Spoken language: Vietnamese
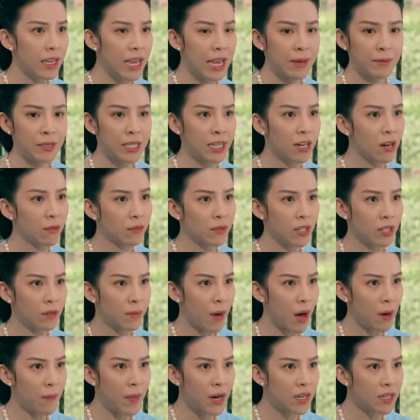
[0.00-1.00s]
Em sẽ không từ
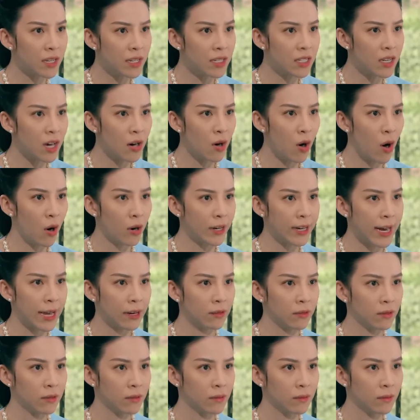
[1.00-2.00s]
bỏ bất cứ cơ hội
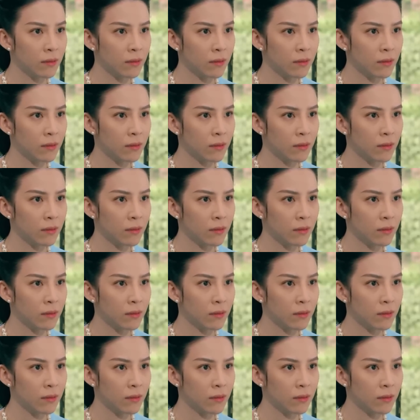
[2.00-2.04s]
nào